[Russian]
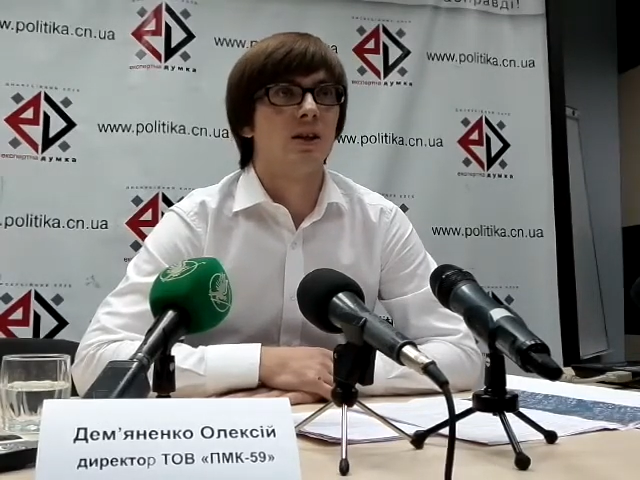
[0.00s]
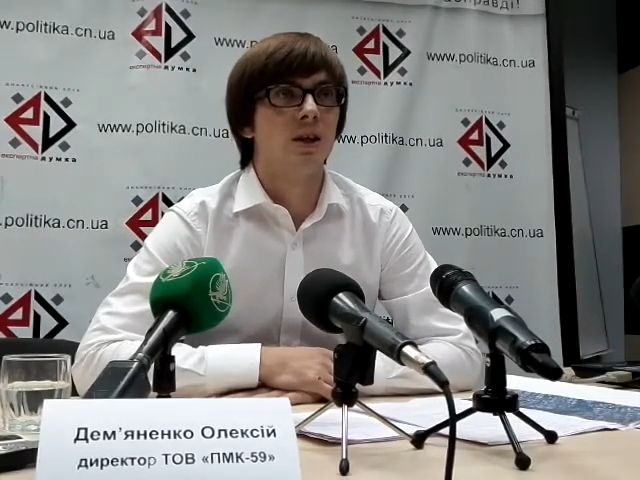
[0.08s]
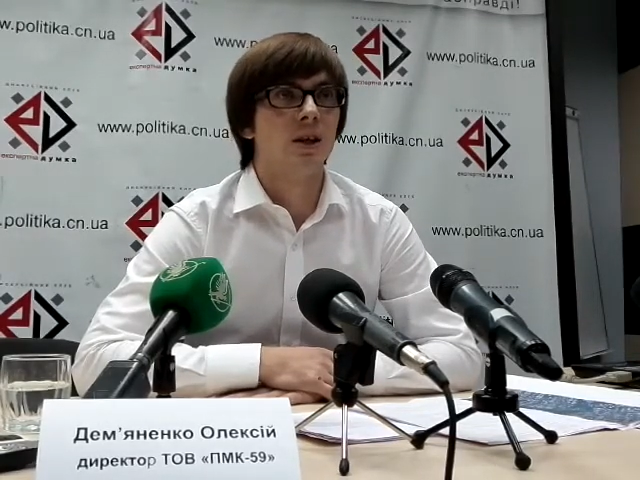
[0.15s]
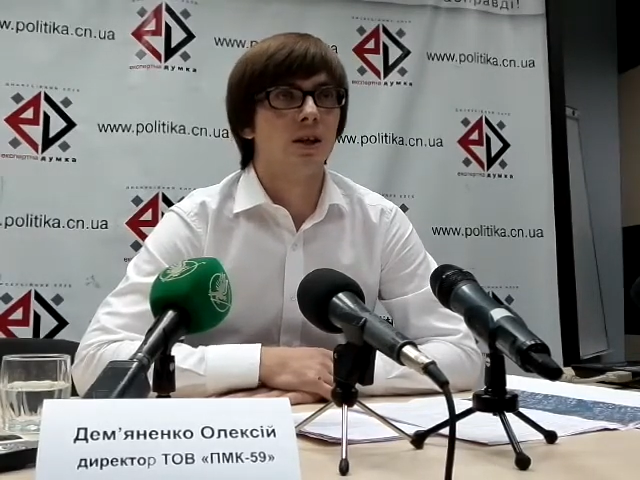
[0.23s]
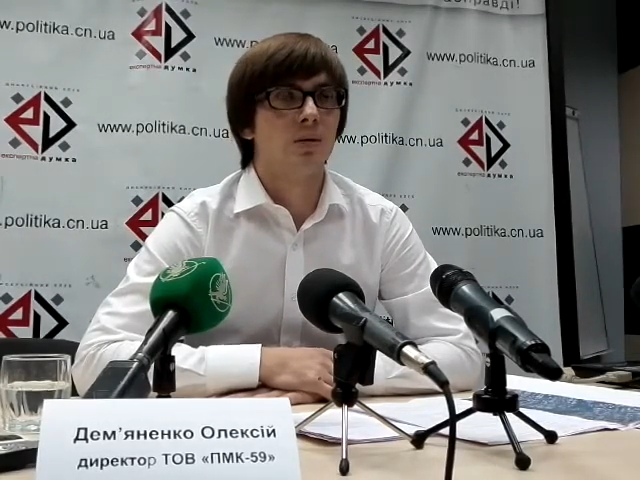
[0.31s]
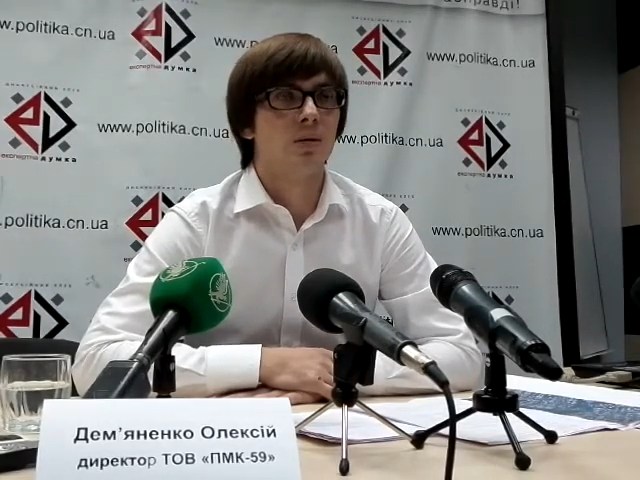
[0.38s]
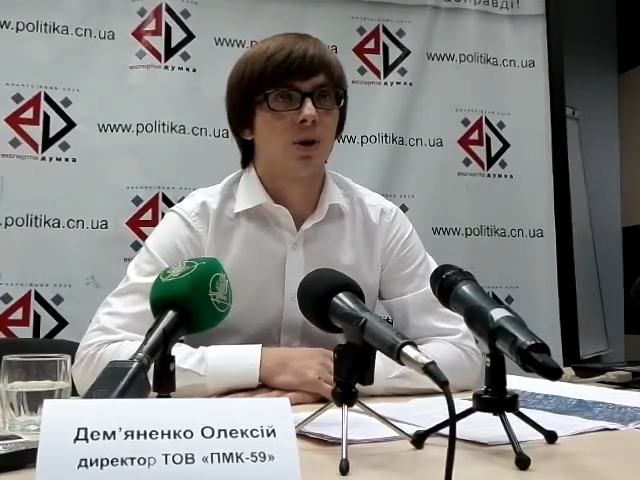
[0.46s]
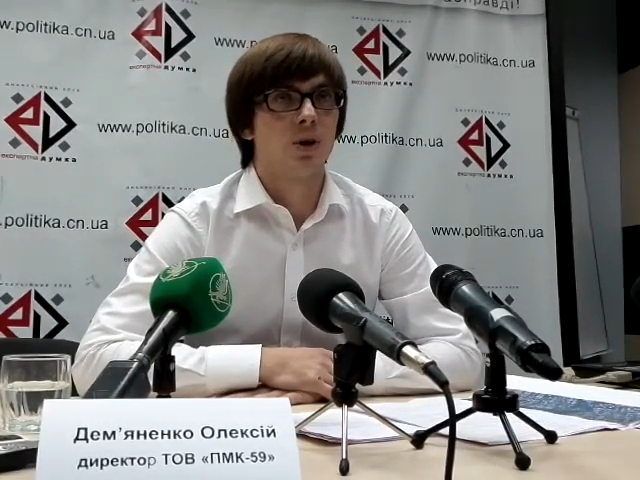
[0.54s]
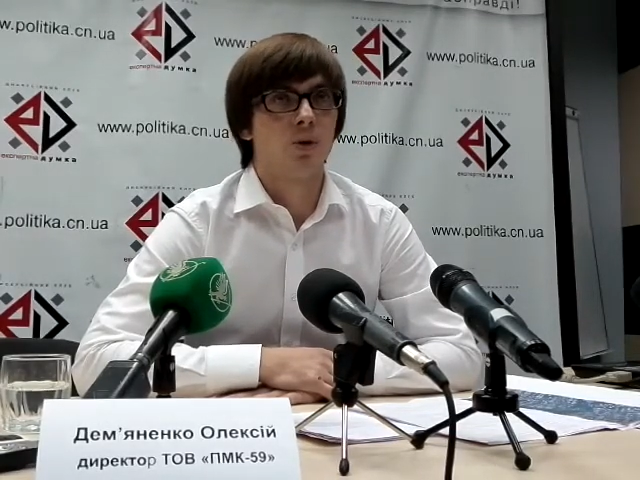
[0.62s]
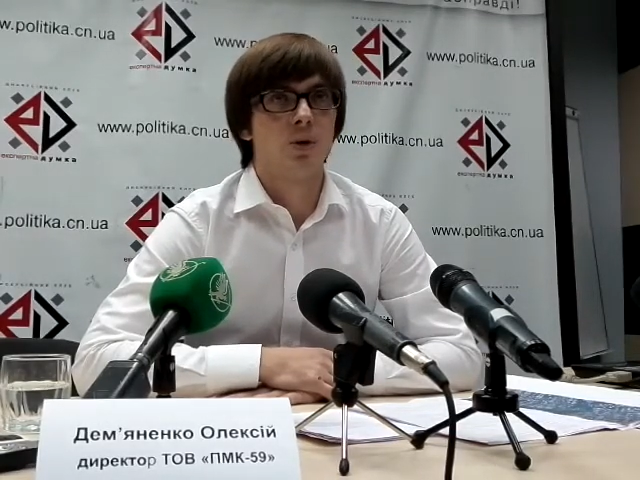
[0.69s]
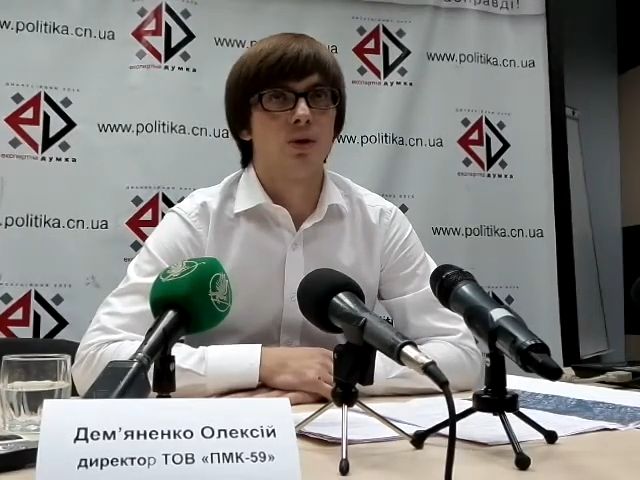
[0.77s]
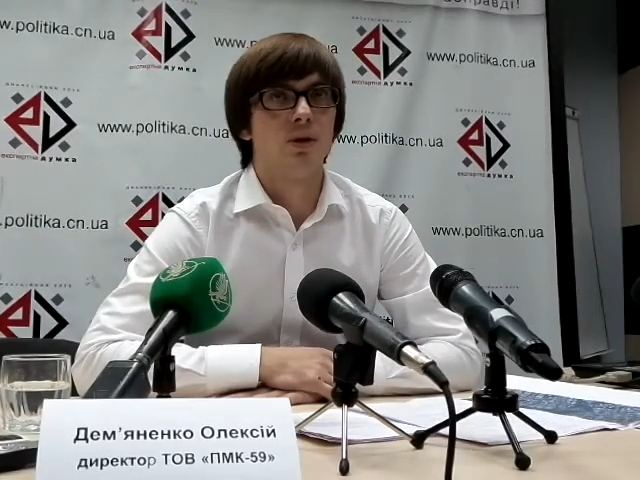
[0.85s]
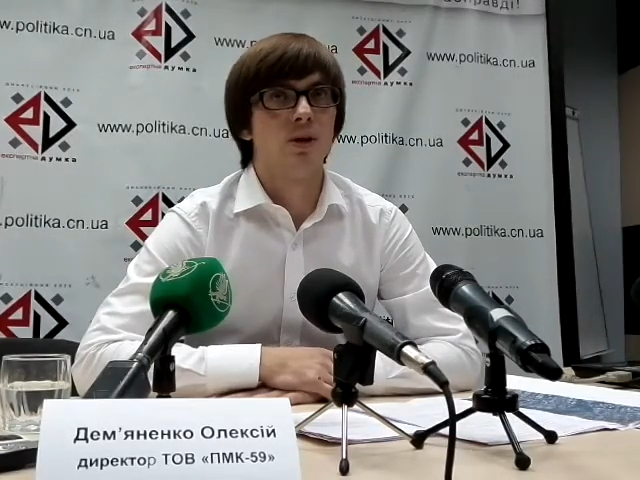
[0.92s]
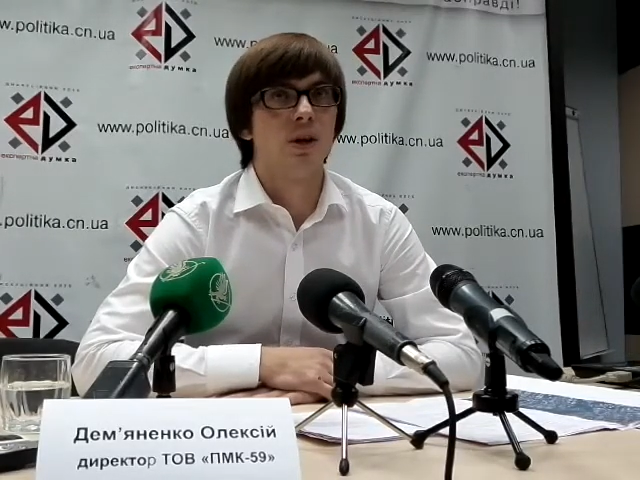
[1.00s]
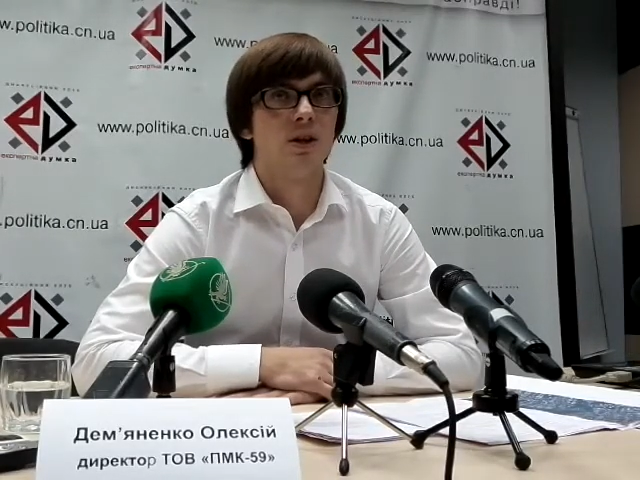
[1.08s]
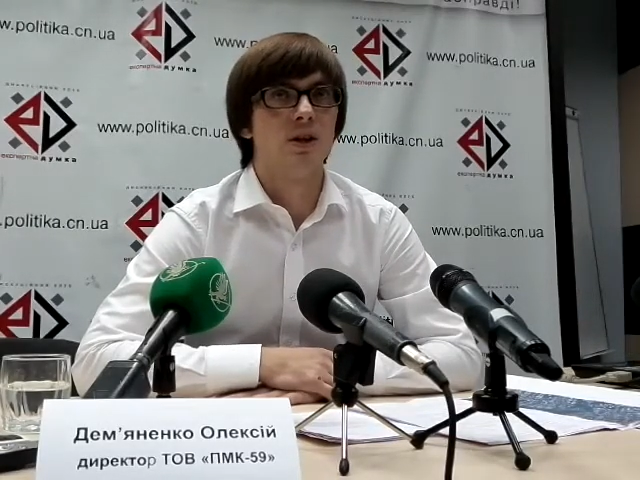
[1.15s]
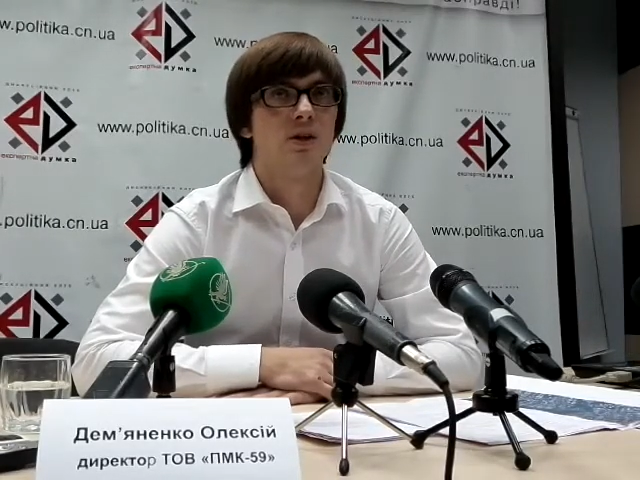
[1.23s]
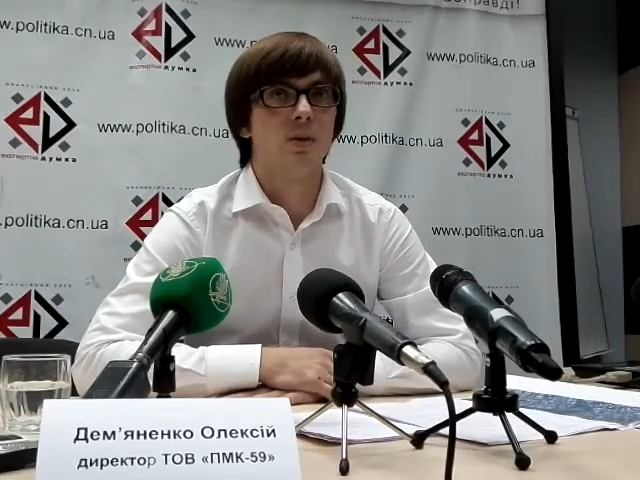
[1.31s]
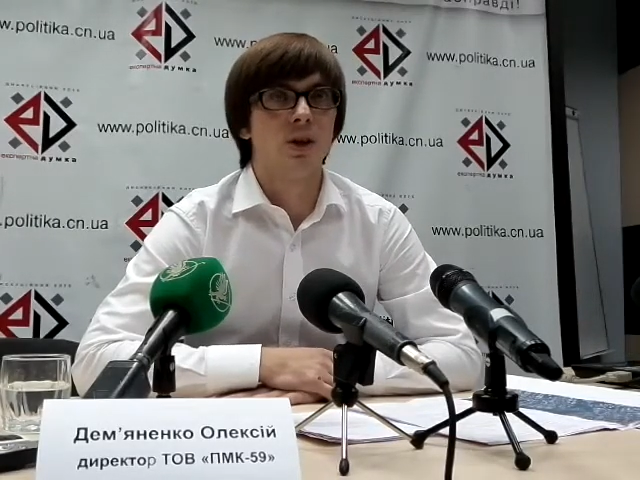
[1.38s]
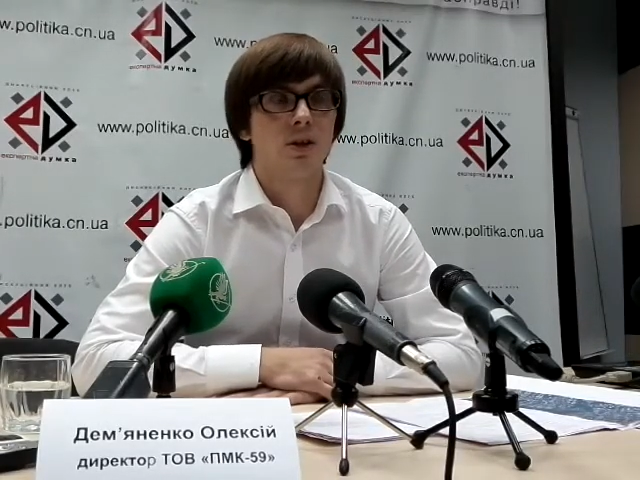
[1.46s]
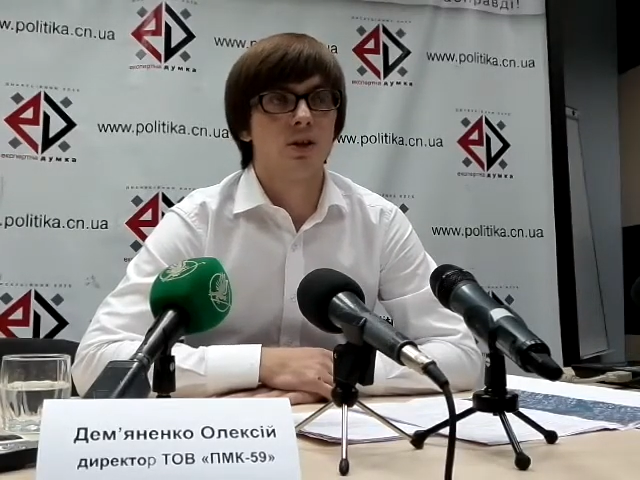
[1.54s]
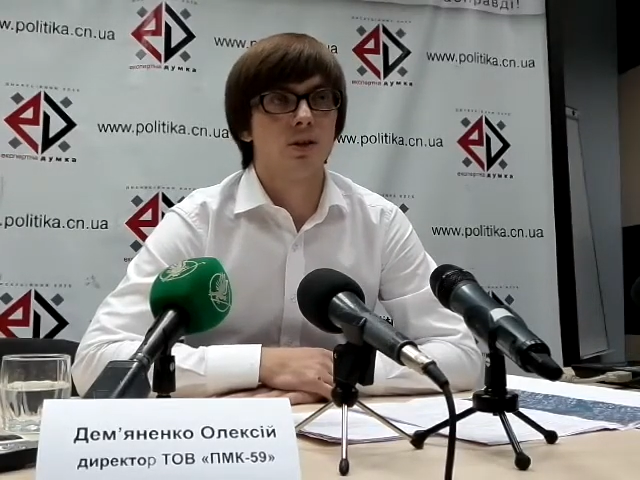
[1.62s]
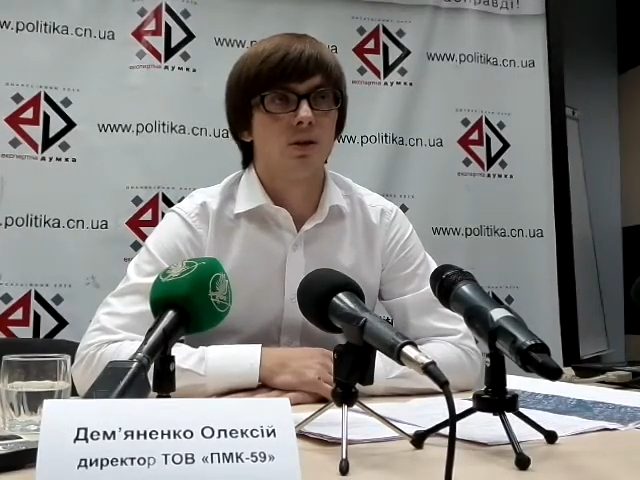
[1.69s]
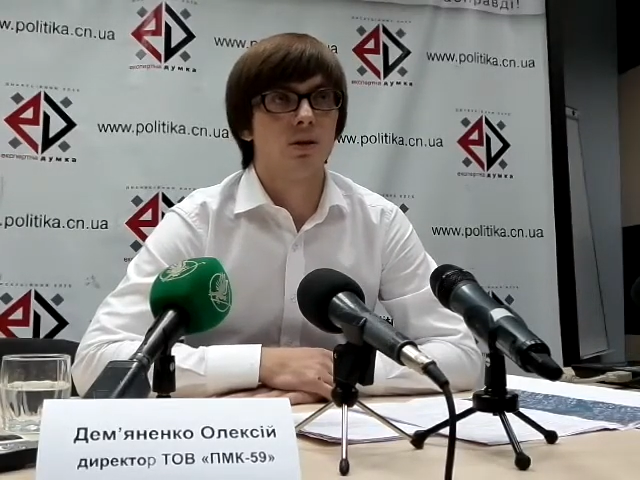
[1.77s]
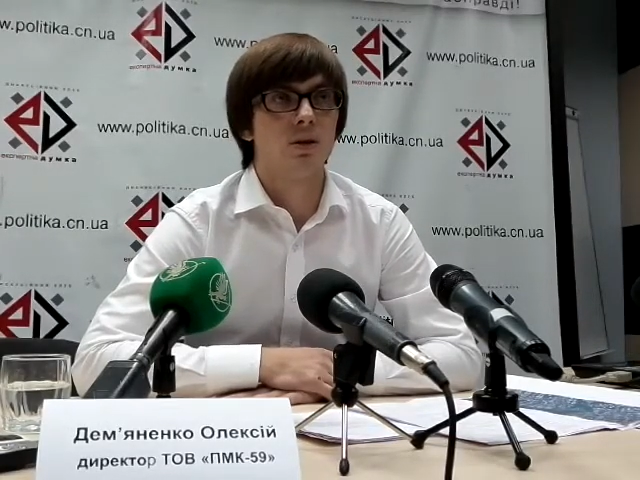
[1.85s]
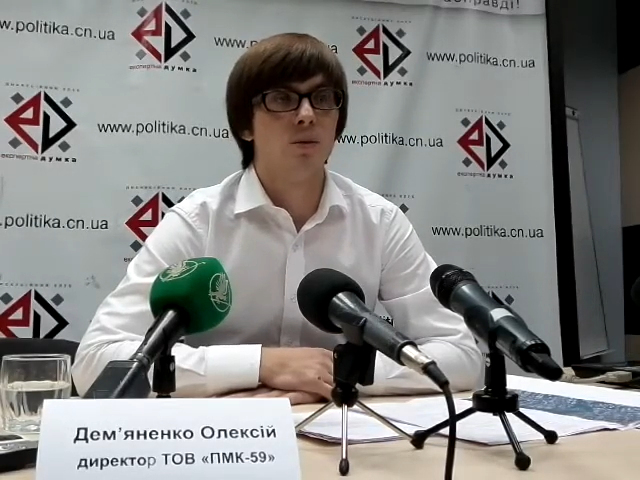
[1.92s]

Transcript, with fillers: идеи проходит не один месяц,